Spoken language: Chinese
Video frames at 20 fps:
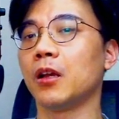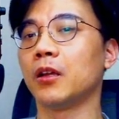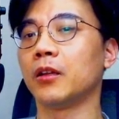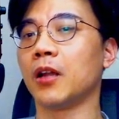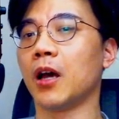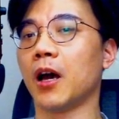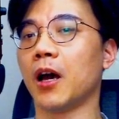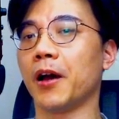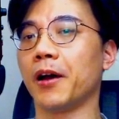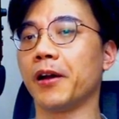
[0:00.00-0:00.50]

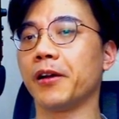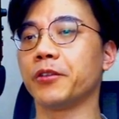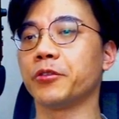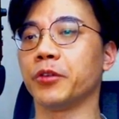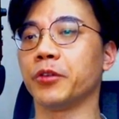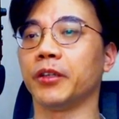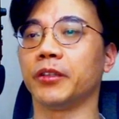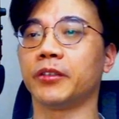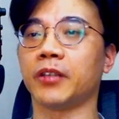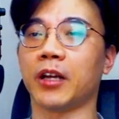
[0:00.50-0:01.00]
那
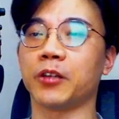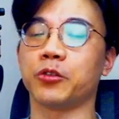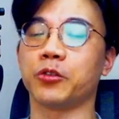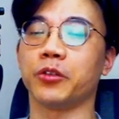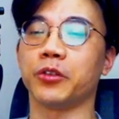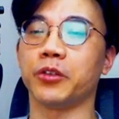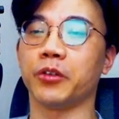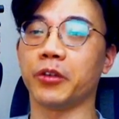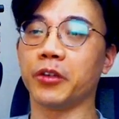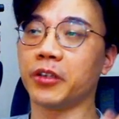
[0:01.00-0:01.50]
所以他说
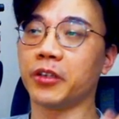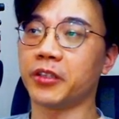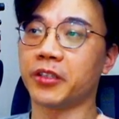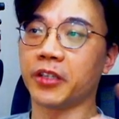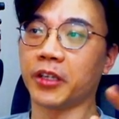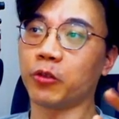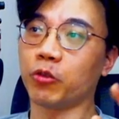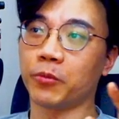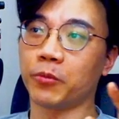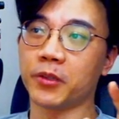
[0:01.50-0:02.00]
有以
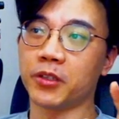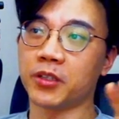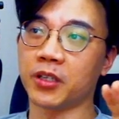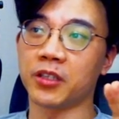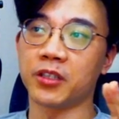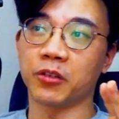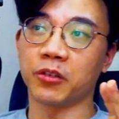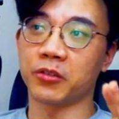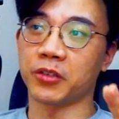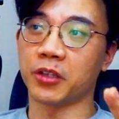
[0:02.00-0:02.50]
前我们称
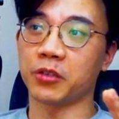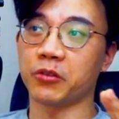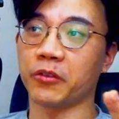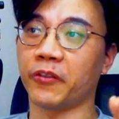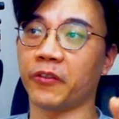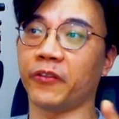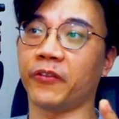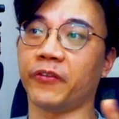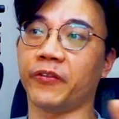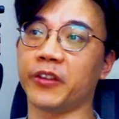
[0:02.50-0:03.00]
这种叫做
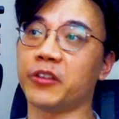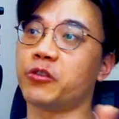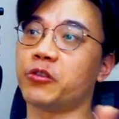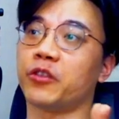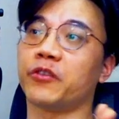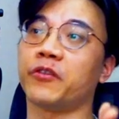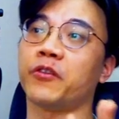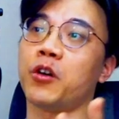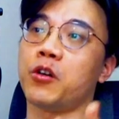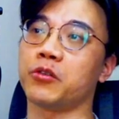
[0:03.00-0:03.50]
feature
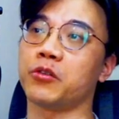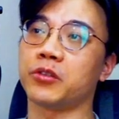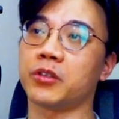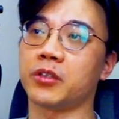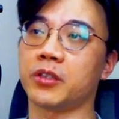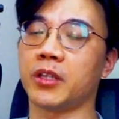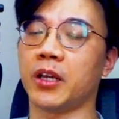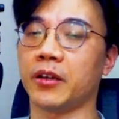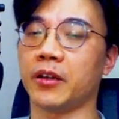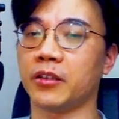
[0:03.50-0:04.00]
phones，
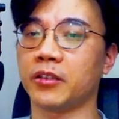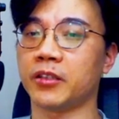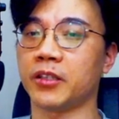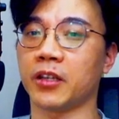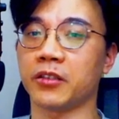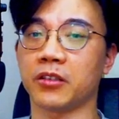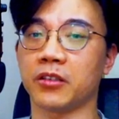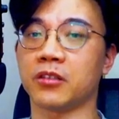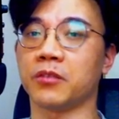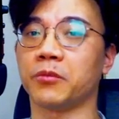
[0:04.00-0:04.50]
那
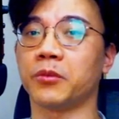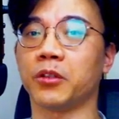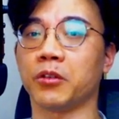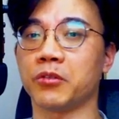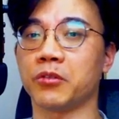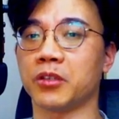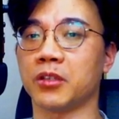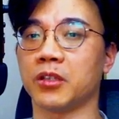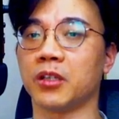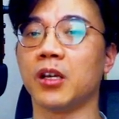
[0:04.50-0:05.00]
像信什么
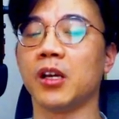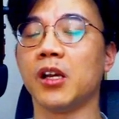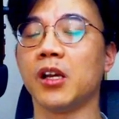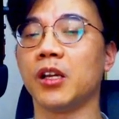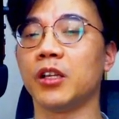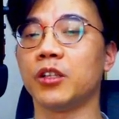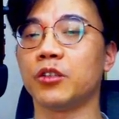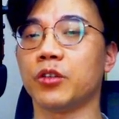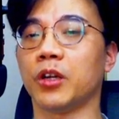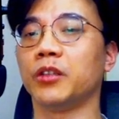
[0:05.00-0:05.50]
东西呢？
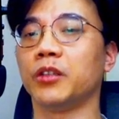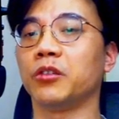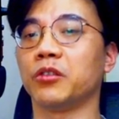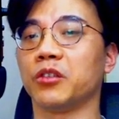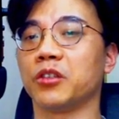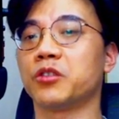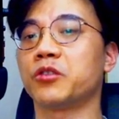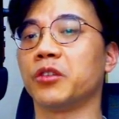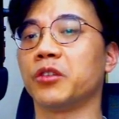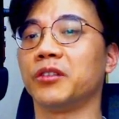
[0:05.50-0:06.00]
传统
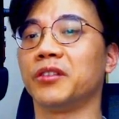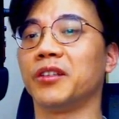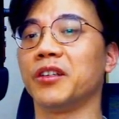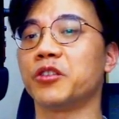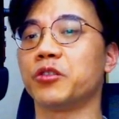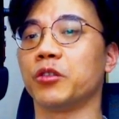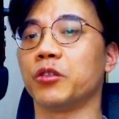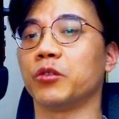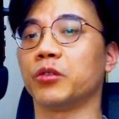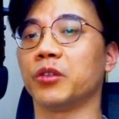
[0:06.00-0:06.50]
的
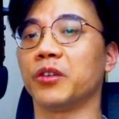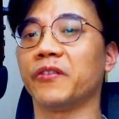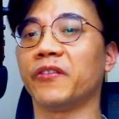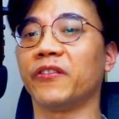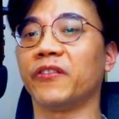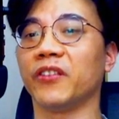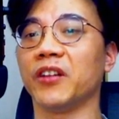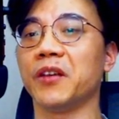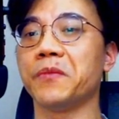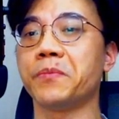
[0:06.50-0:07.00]
traditional 的
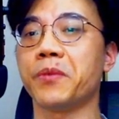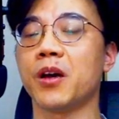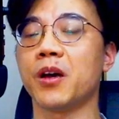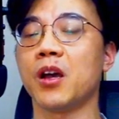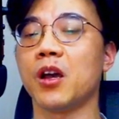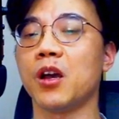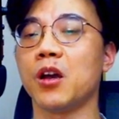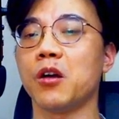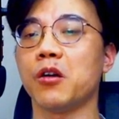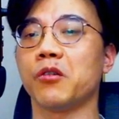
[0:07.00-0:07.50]
flip
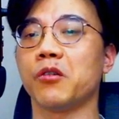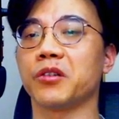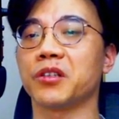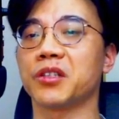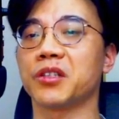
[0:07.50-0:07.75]
or